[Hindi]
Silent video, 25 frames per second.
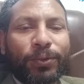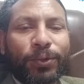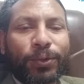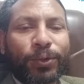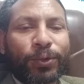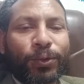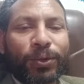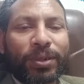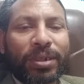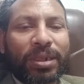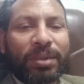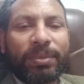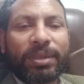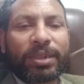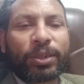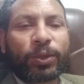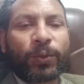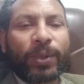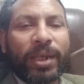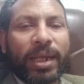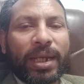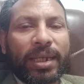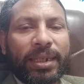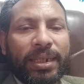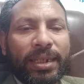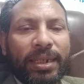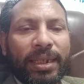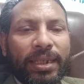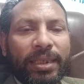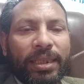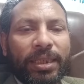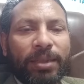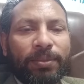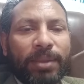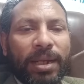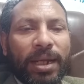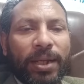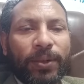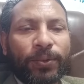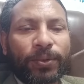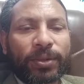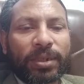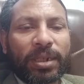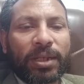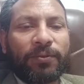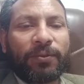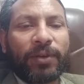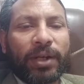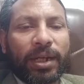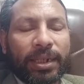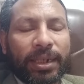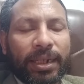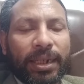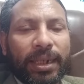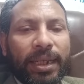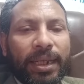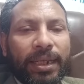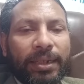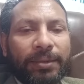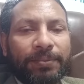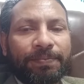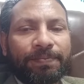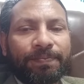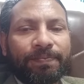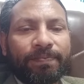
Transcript: उसको समझ तो है नहीं है दिमाग उसका फारग है